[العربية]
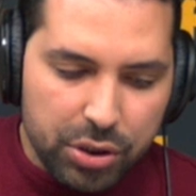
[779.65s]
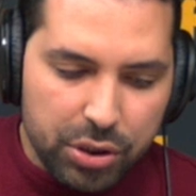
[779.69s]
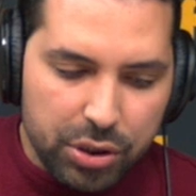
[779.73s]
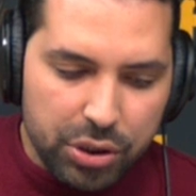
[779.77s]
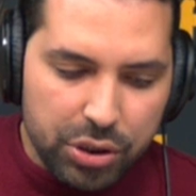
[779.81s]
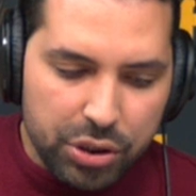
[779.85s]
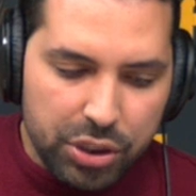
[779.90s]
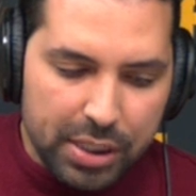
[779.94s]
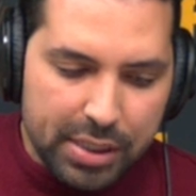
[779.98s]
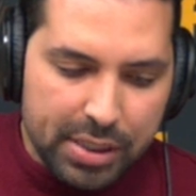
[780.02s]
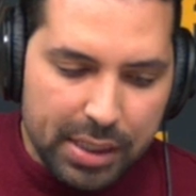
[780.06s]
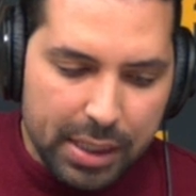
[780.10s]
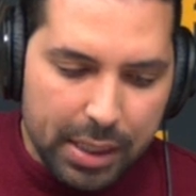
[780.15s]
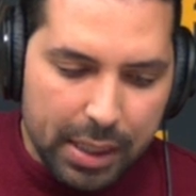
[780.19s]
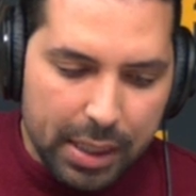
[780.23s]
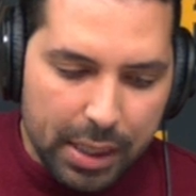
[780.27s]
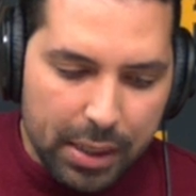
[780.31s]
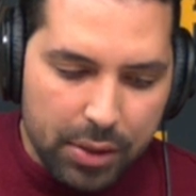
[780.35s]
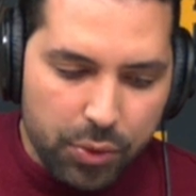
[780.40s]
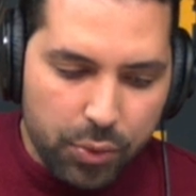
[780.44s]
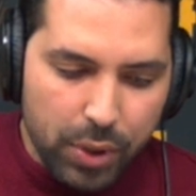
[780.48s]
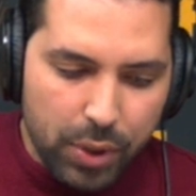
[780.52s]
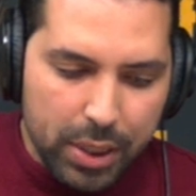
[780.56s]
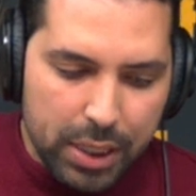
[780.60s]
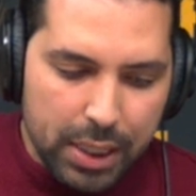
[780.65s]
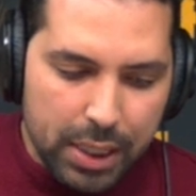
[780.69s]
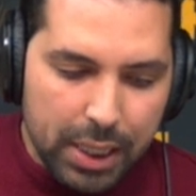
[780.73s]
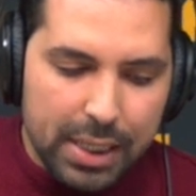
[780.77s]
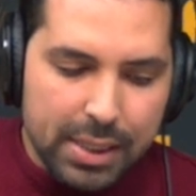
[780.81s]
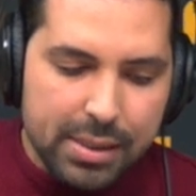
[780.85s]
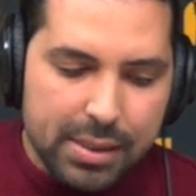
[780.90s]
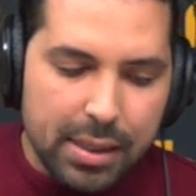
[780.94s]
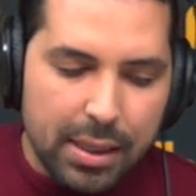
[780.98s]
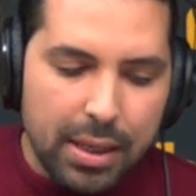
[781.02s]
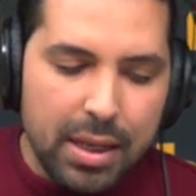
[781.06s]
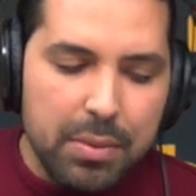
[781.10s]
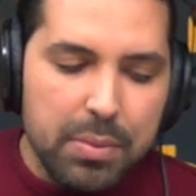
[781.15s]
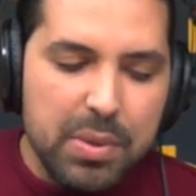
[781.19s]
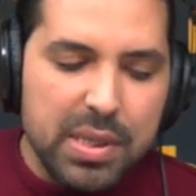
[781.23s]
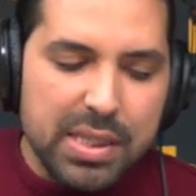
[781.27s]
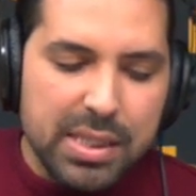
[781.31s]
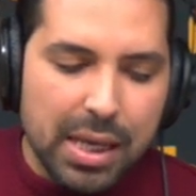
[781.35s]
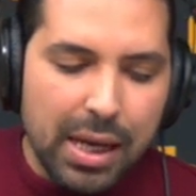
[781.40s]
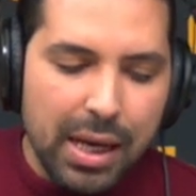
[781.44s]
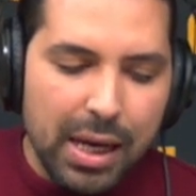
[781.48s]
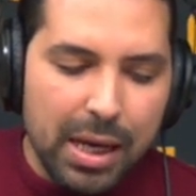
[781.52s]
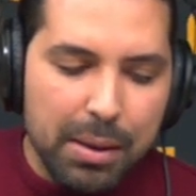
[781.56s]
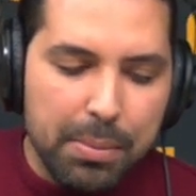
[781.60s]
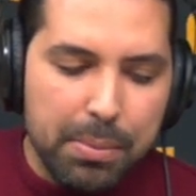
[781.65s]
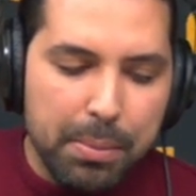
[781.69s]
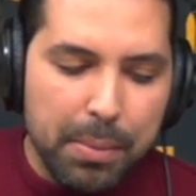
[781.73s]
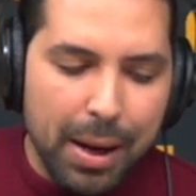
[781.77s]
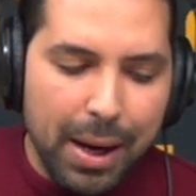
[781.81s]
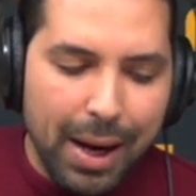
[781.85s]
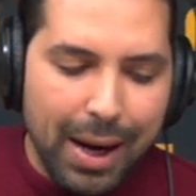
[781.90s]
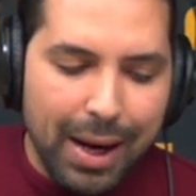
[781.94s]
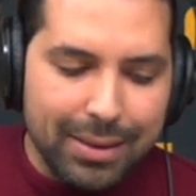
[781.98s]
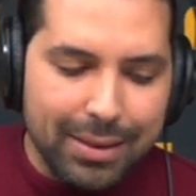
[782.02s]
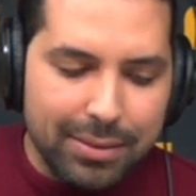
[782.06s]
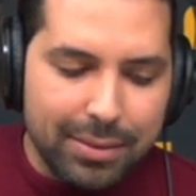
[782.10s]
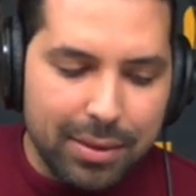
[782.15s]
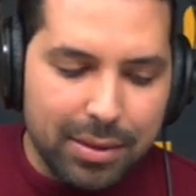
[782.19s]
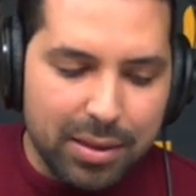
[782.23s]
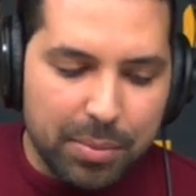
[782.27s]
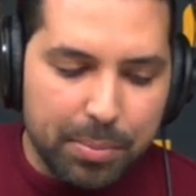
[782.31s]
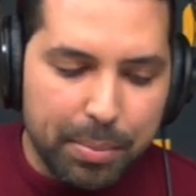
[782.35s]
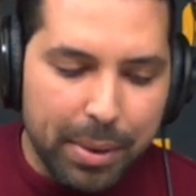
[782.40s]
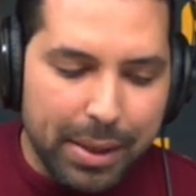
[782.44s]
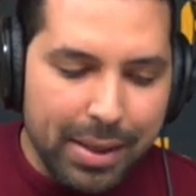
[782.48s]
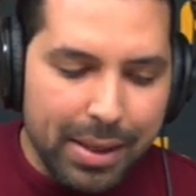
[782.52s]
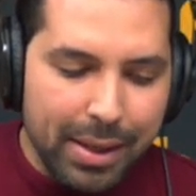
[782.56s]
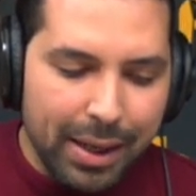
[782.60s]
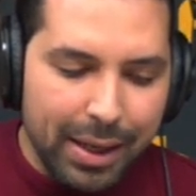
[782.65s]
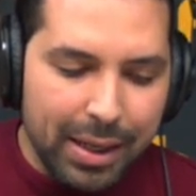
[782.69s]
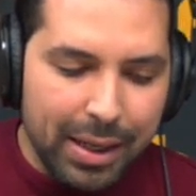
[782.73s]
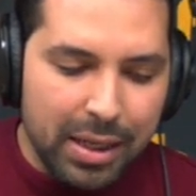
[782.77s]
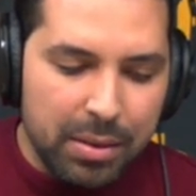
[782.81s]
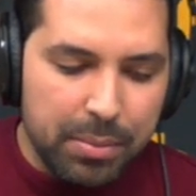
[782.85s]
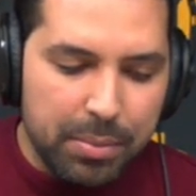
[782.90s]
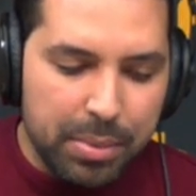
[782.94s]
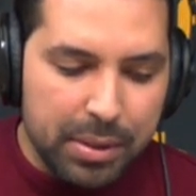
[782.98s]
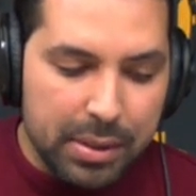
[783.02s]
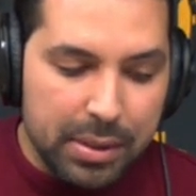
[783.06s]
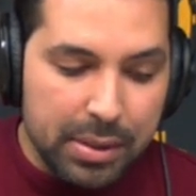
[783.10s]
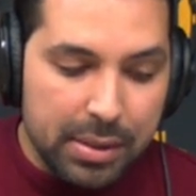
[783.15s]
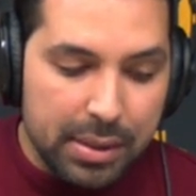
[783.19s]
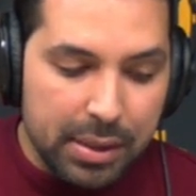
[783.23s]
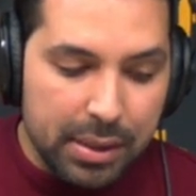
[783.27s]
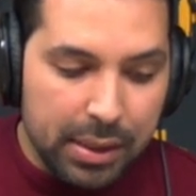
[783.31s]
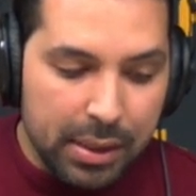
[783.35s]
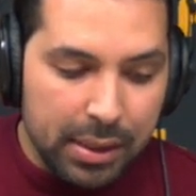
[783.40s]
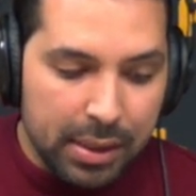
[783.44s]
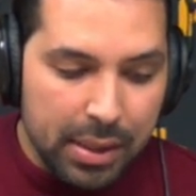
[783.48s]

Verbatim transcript: جزيلا وثيقه سلامي صاحب محطه بيع البنزين